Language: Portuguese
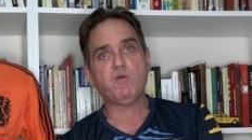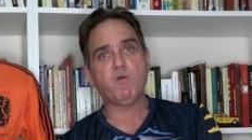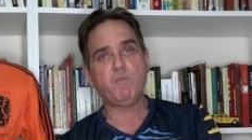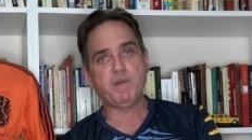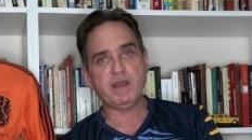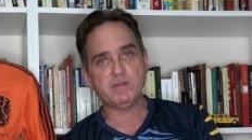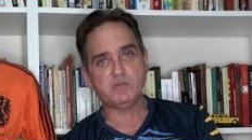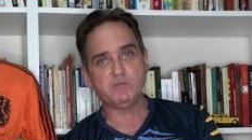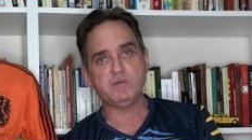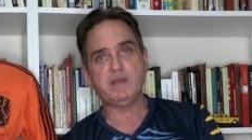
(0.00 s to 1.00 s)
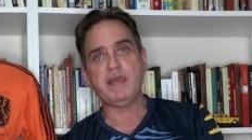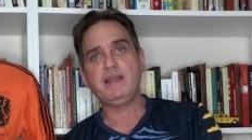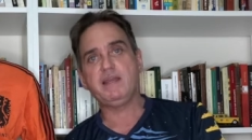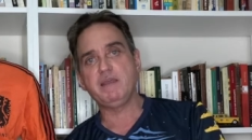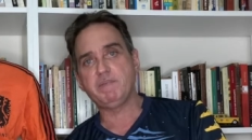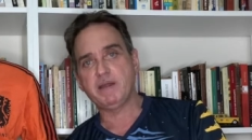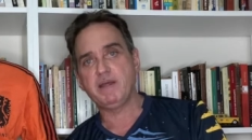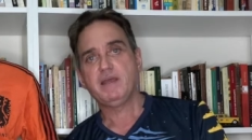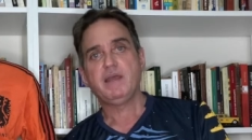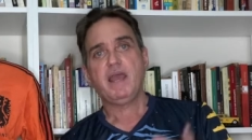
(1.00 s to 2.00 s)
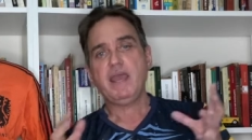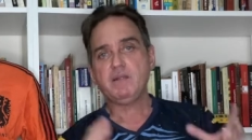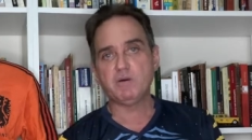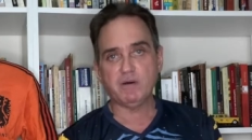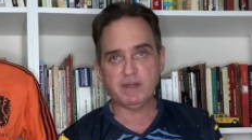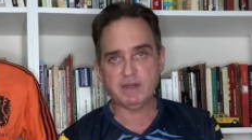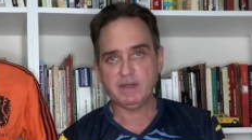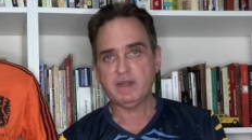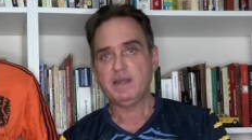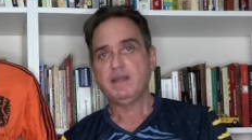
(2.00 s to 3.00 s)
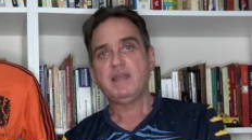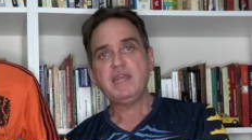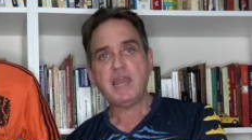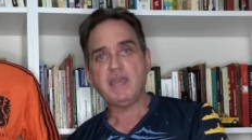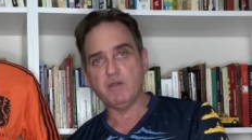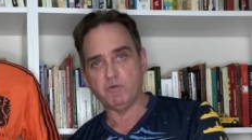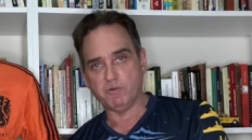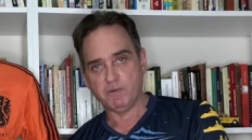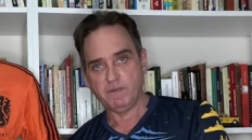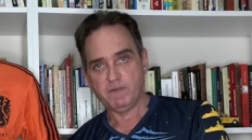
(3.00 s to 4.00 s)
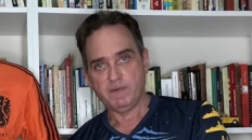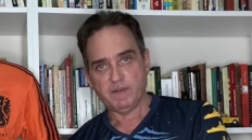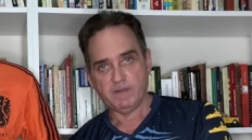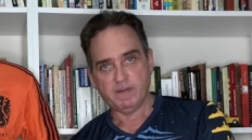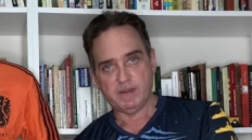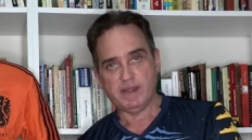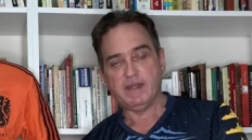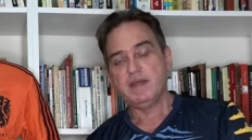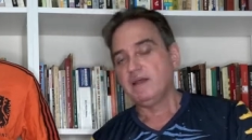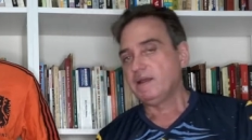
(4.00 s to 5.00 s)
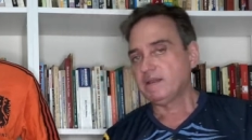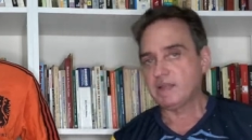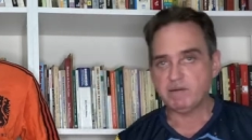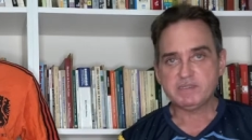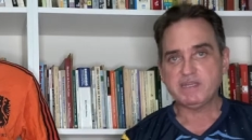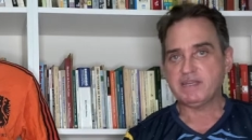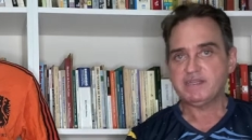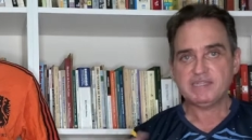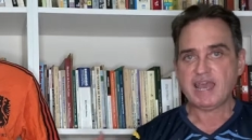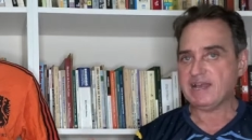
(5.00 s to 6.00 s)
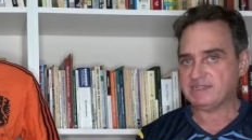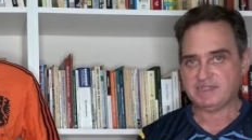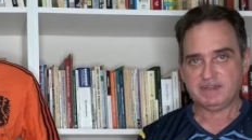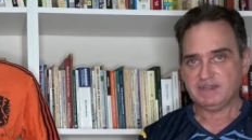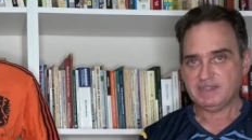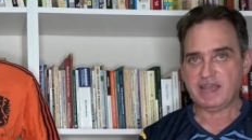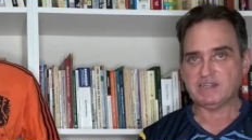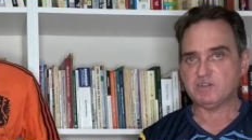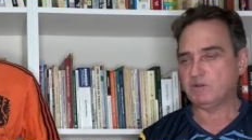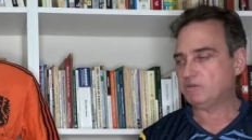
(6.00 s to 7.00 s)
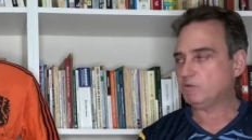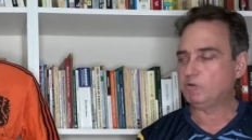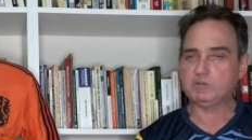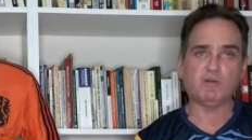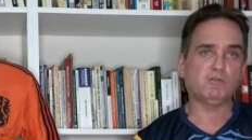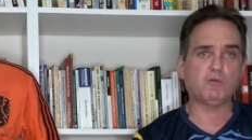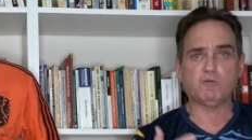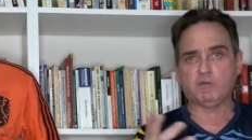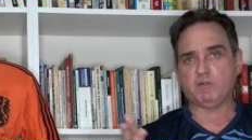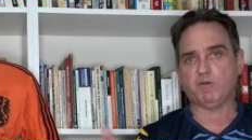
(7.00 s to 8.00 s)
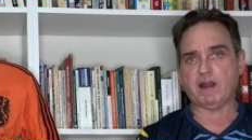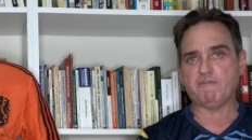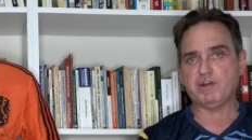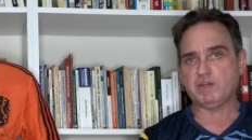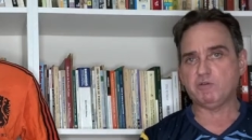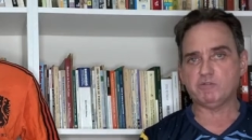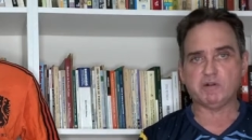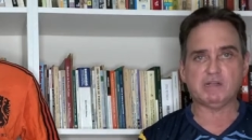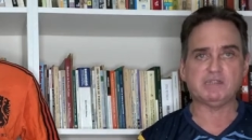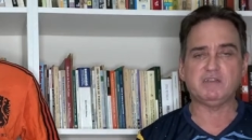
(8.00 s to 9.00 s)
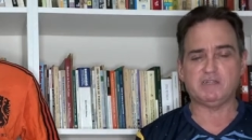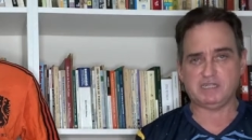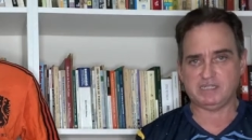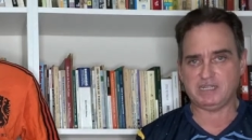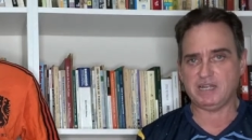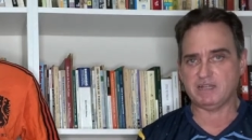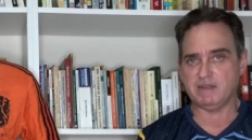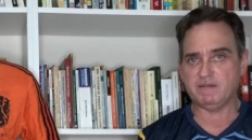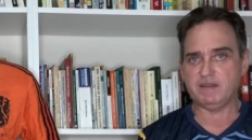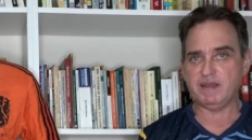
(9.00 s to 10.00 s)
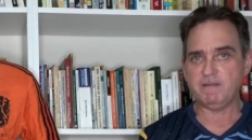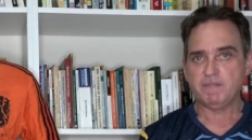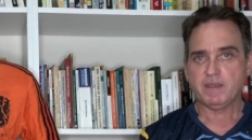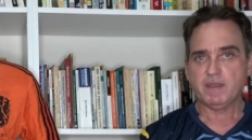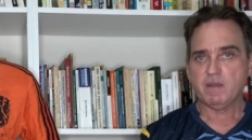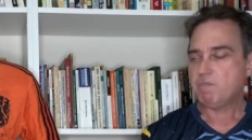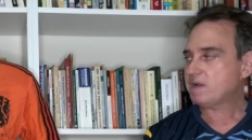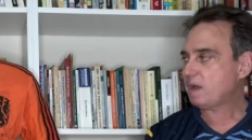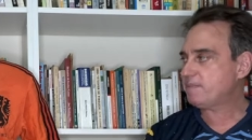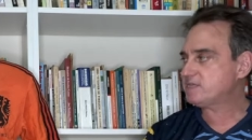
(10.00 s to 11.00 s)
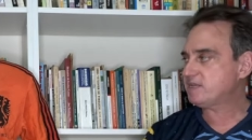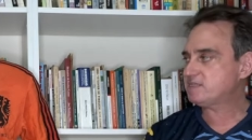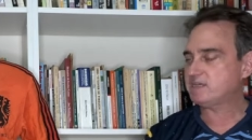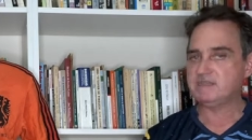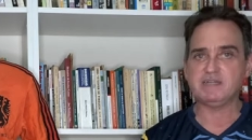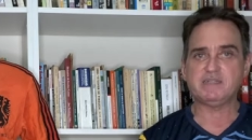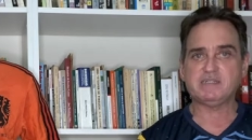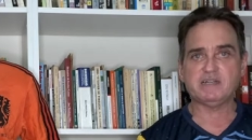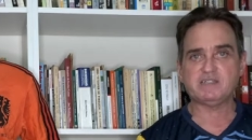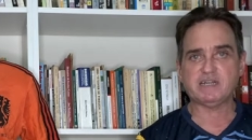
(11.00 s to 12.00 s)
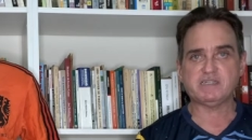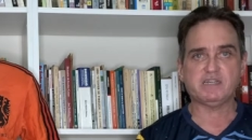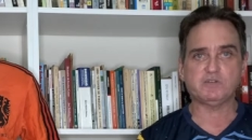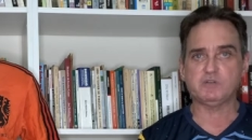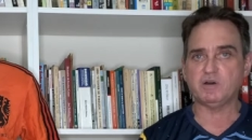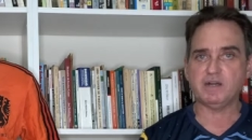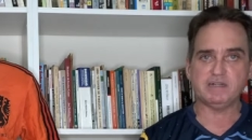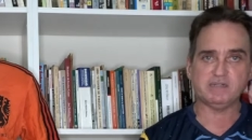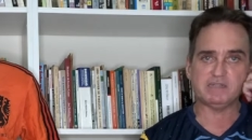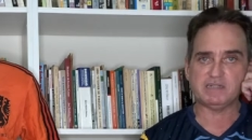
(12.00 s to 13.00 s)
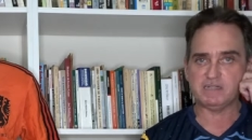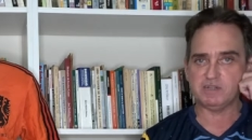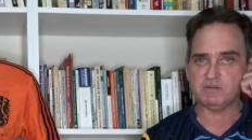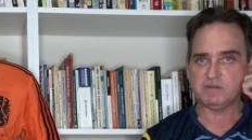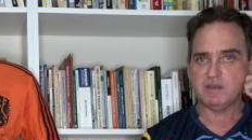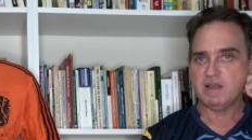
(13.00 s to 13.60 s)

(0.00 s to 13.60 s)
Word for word: com o preço em libra, em dólar e em euro. Né? Então, assim, esquece, esquece. Estou tô, tô, tô gravando aqui hoje, o dólar tá 5,60, né? Uma camisa dessa aqui, 600, 700 dólares, 700,